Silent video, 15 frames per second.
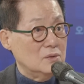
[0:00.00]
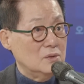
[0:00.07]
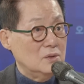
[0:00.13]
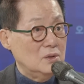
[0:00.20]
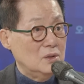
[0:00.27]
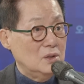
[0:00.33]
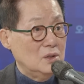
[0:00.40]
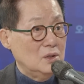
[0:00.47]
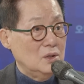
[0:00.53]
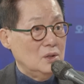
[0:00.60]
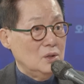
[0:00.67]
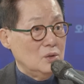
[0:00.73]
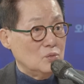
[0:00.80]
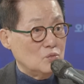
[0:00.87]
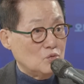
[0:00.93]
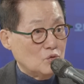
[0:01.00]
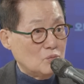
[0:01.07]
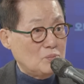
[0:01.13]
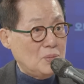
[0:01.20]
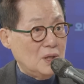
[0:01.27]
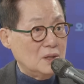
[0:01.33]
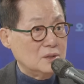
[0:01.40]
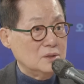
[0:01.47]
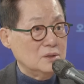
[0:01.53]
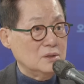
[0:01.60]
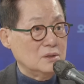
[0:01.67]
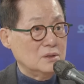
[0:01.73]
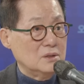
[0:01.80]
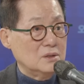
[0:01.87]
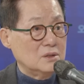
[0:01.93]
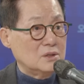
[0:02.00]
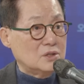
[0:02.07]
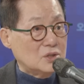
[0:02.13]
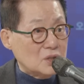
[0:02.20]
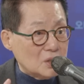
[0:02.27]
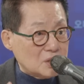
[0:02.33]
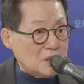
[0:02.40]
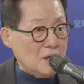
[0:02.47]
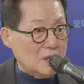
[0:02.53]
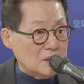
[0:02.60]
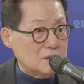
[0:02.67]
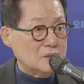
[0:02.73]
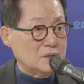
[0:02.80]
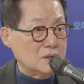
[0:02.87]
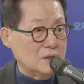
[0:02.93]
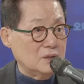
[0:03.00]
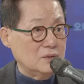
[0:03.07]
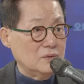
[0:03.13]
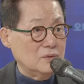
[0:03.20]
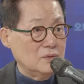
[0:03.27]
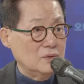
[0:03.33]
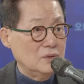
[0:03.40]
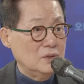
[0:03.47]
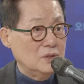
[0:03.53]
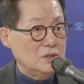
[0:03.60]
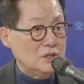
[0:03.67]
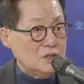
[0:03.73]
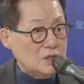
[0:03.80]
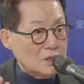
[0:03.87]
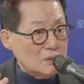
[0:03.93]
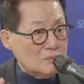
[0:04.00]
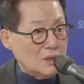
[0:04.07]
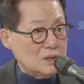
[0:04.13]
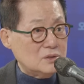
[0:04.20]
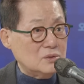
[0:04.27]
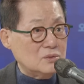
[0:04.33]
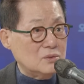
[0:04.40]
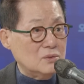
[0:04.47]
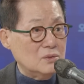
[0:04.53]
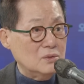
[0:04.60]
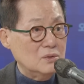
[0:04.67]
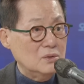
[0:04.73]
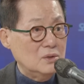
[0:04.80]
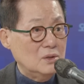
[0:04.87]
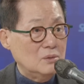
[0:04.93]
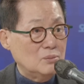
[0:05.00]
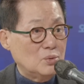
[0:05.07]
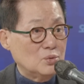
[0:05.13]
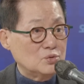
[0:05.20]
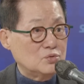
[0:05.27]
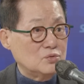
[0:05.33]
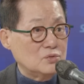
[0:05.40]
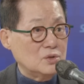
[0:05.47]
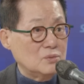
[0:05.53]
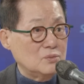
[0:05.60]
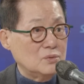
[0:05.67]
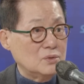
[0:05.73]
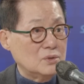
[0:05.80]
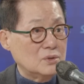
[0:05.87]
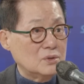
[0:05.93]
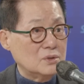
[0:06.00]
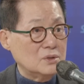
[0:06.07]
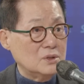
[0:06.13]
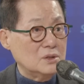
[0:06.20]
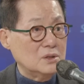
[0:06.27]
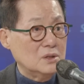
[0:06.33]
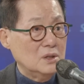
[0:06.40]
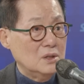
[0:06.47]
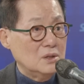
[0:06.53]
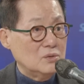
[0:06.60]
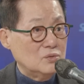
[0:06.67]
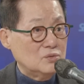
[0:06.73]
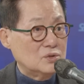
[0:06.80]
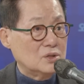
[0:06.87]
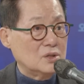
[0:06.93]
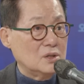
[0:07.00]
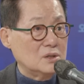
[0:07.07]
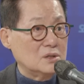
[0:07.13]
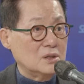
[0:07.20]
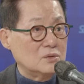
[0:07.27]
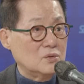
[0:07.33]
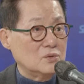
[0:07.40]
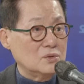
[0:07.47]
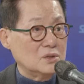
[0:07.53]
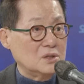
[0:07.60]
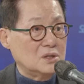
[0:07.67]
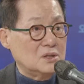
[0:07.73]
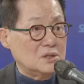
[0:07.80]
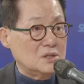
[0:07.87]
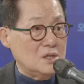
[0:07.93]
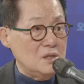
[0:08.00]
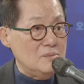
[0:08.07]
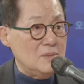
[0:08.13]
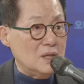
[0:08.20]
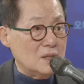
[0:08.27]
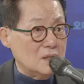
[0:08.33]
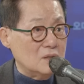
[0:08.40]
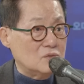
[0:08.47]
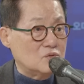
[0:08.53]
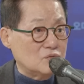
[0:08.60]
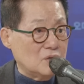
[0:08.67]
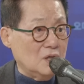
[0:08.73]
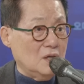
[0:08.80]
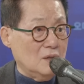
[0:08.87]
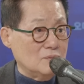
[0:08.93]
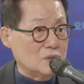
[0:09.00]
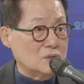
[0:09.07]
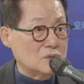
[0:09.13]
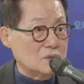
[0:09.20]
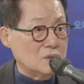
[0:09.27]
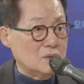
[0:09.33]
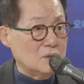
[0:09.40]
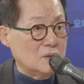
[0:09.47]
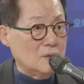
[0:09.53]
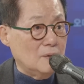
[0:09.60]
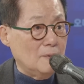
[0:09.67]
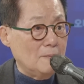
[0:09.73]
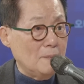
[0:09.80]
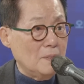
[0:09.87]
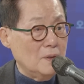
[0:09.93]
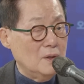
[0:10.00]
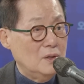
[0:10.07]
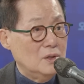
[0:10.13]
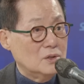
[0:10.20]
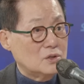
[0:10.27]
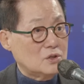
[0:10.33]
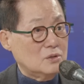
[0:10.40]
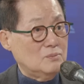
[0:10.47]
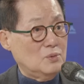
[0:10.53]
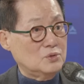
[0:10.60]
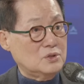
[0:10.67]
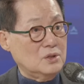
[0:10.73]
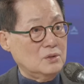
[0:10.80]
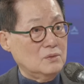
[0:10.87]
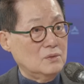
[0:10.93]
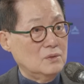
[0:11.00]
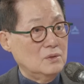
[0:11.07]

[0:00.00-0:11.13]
네. 국방은 그렇게 하는 거예요. 이것마저도 보수 정권인 윤석열 대통령이 실망을 주게 하면서 음. 지금 보세요.